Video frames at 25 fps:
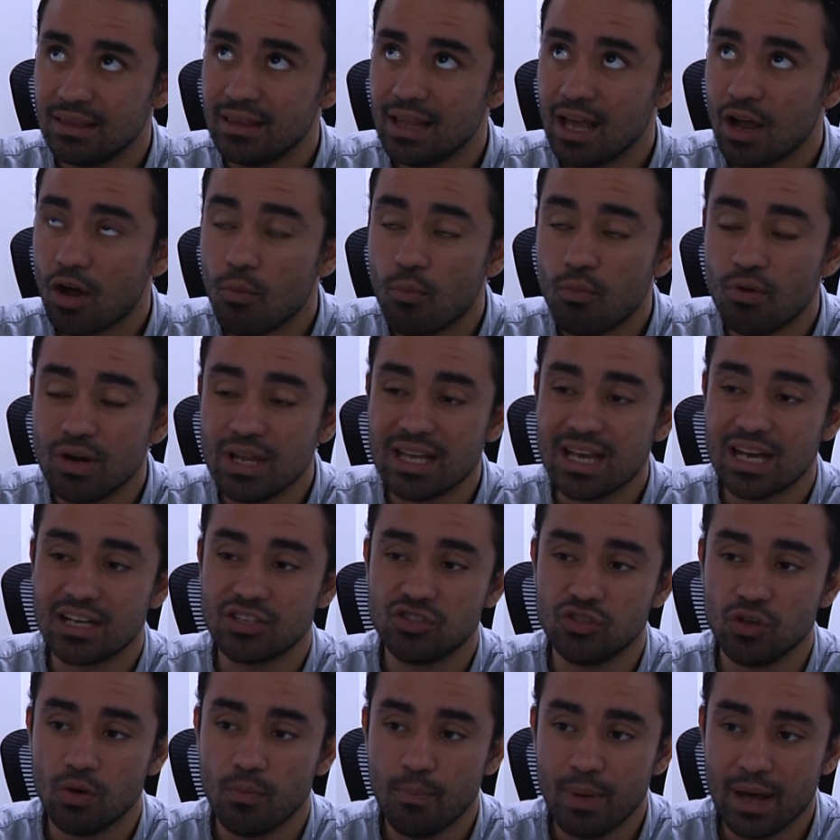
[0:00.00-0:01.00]
de,
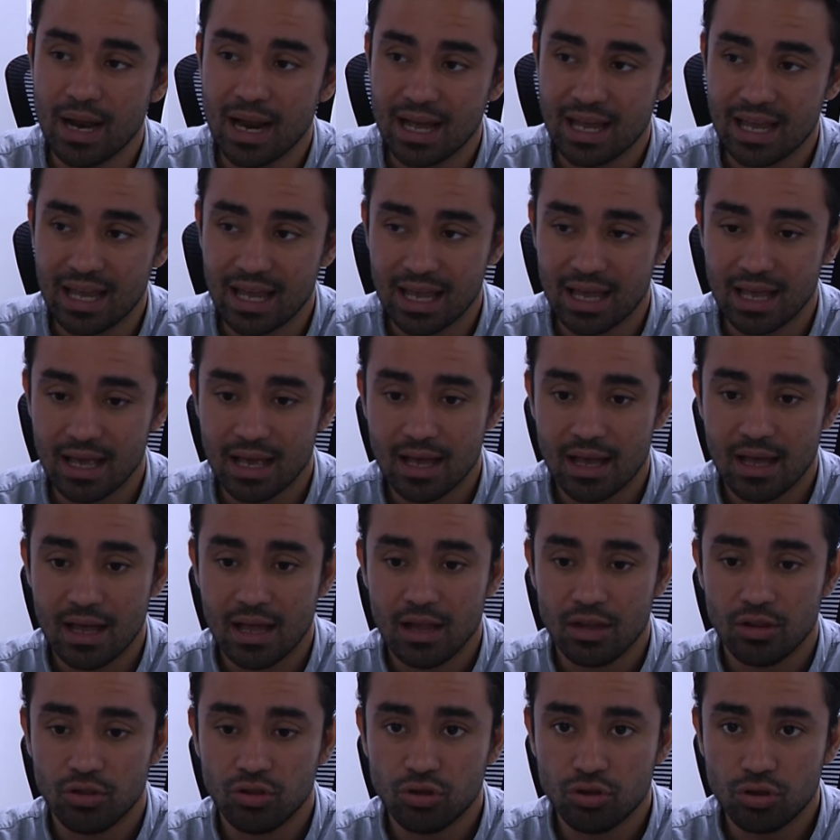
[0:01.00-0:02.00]
comunicación para que
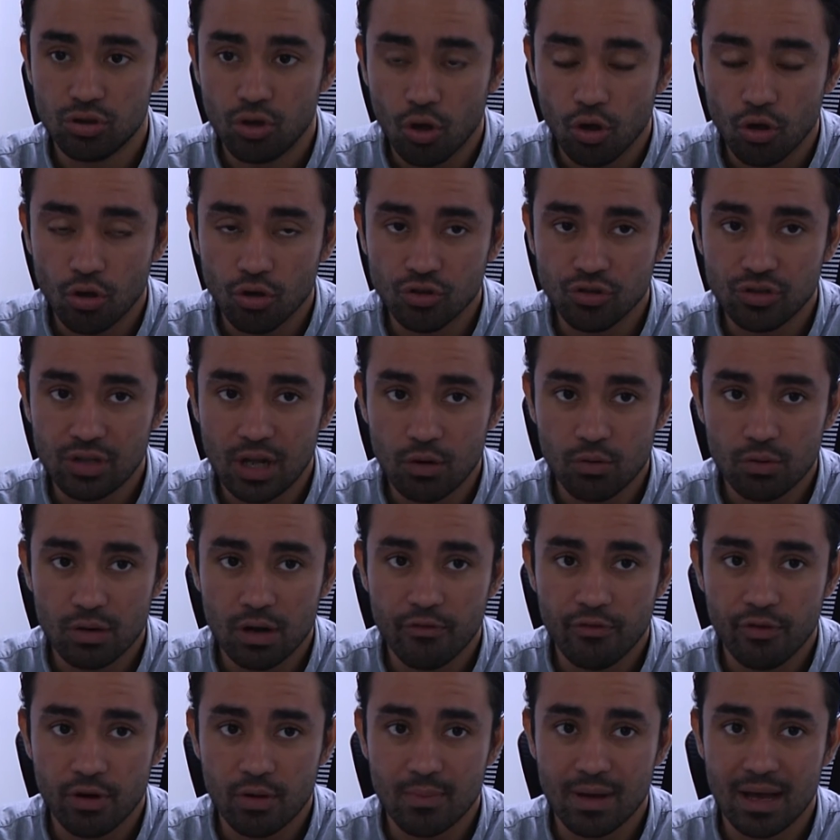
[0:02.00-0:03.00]
todos de
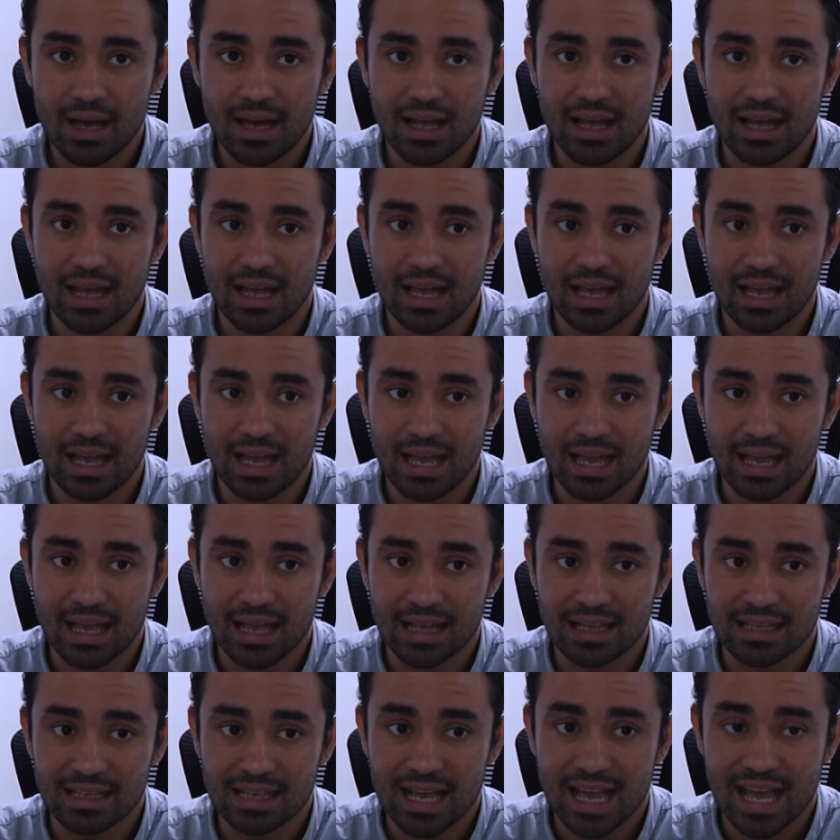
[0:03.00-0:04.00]
alguna forma
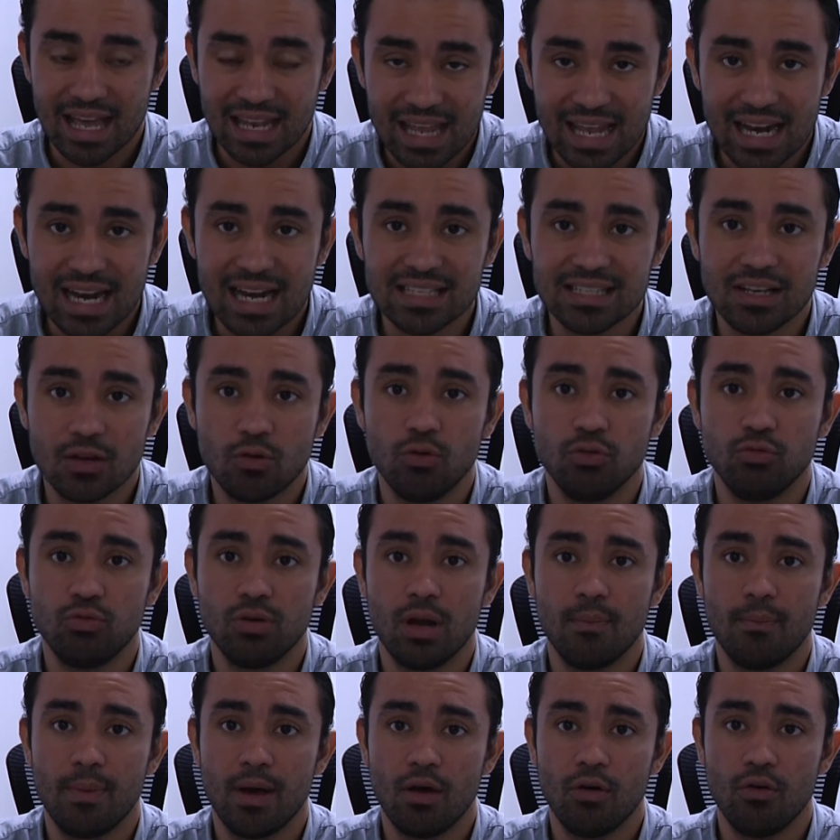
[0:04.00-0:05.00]
generen esa
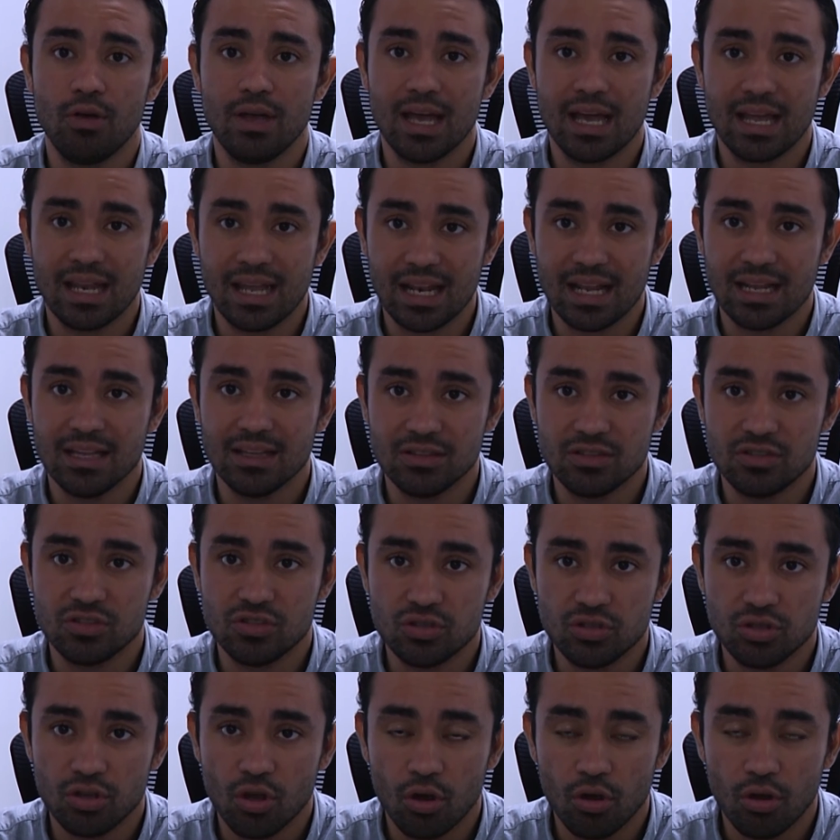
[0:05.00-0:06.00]
cultura de pago y generen
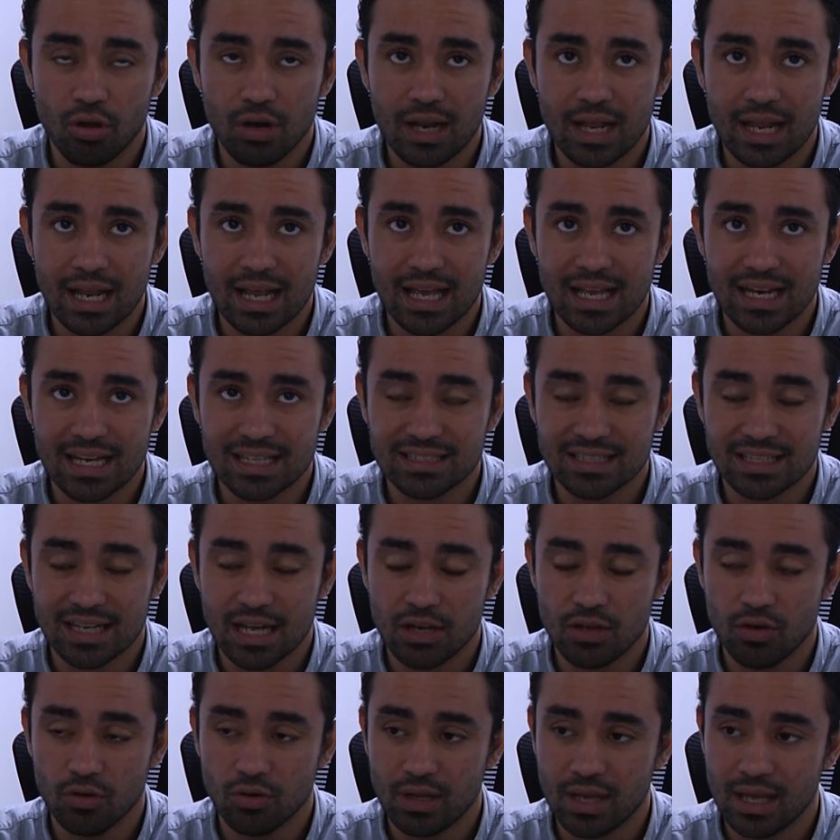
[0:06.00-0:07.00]
todo el,
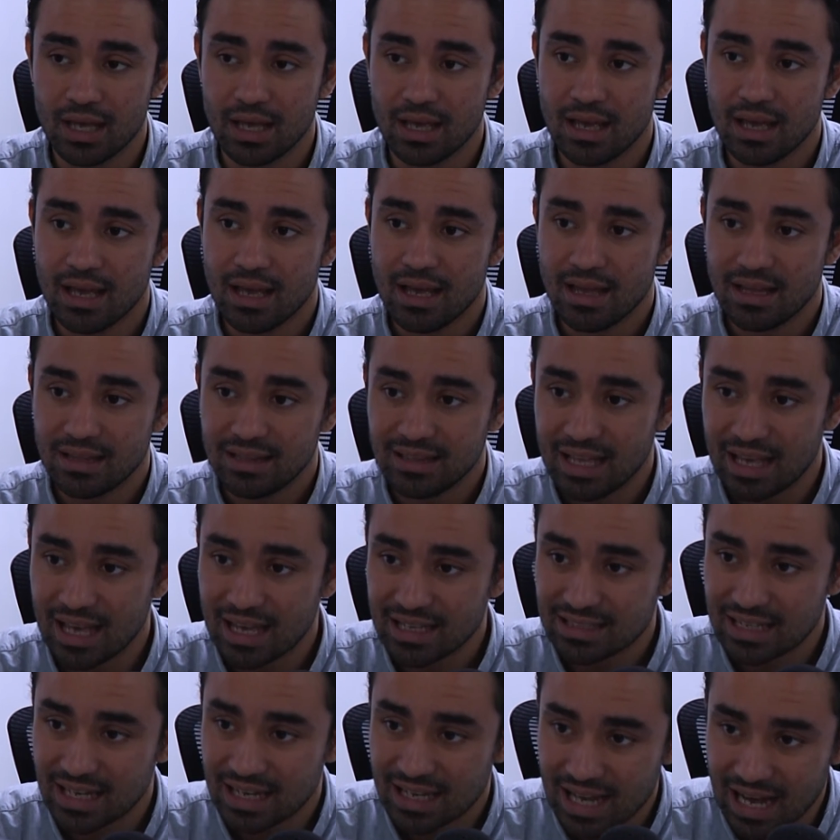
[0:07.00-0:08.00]
escenario de
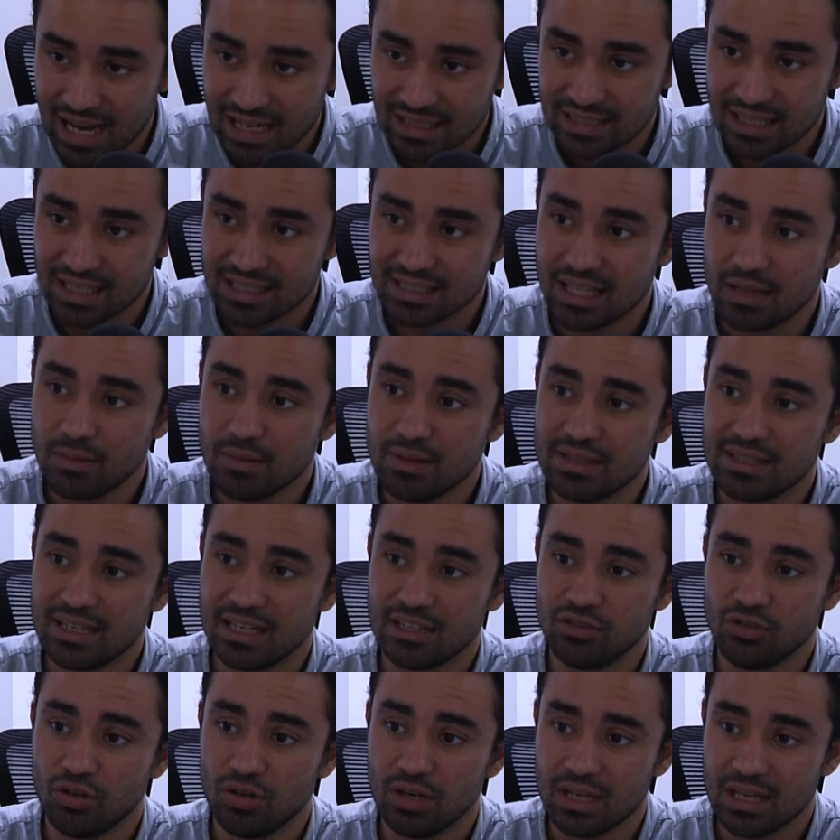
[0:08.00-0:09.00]
acercarse a esta
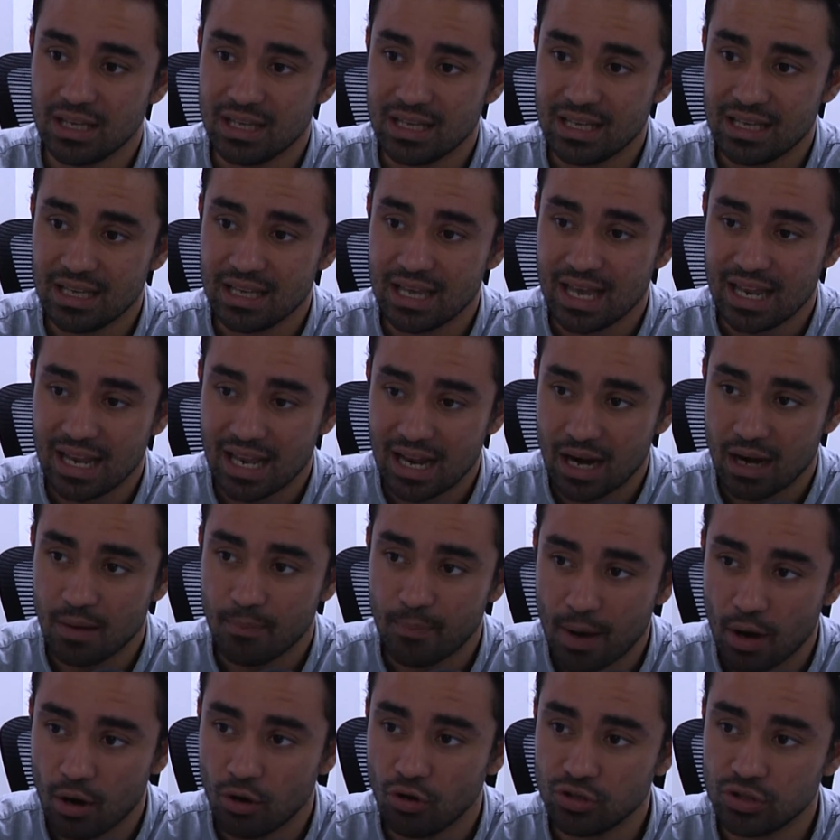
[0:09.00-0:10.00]
administración y generar el
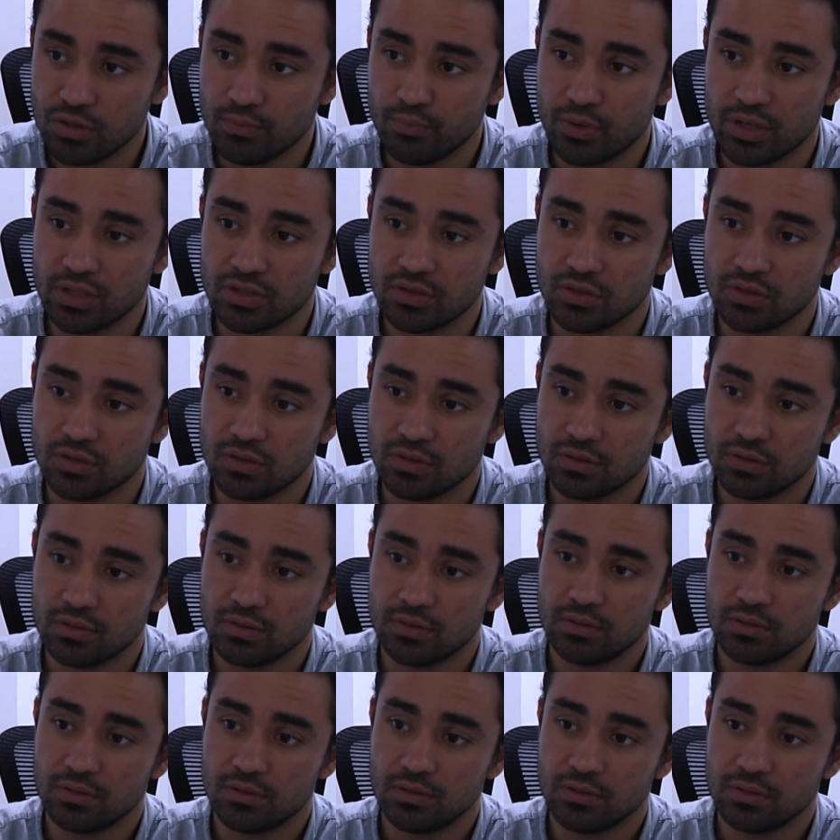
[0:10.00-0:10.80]
pago de los impuestos.